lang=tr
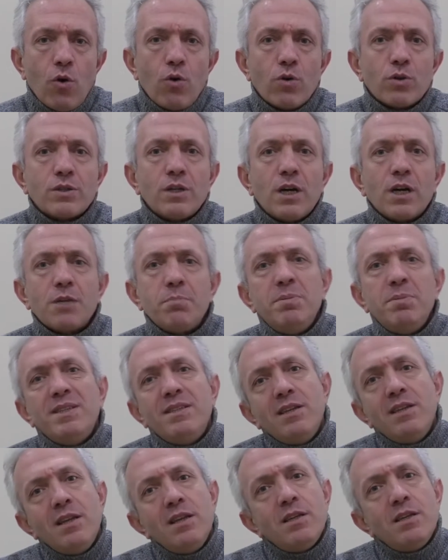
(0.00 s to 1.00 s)
ortak
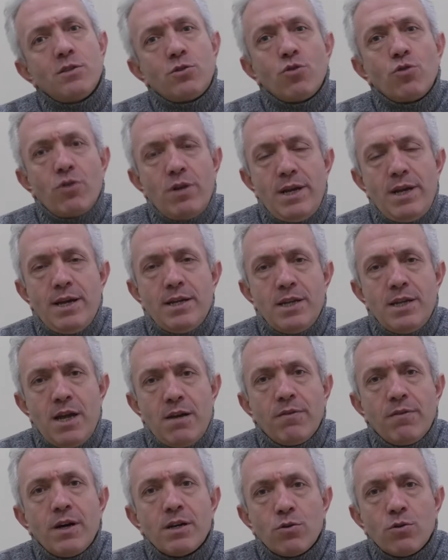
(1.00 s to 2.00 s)
bir dili
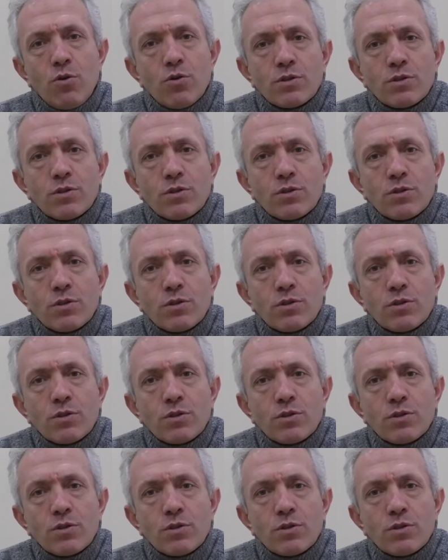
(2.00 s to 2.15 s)
söyleyenler var,